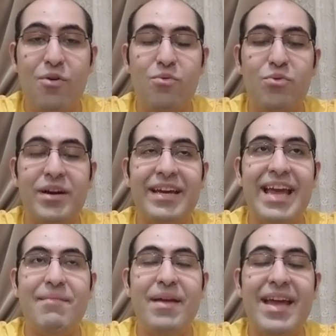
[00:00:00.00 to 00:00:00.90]

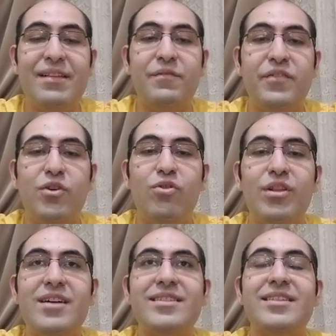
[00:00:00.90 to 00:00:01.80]
وكمان في
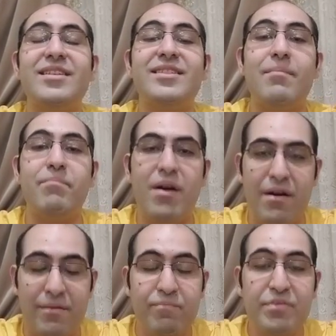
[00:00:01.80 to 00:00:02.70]
خلاصة
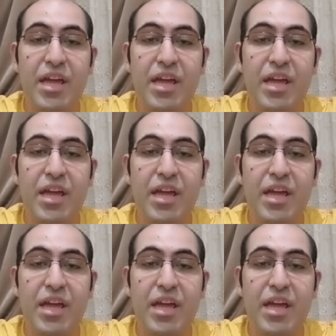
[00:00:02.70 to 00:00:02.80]
الصبار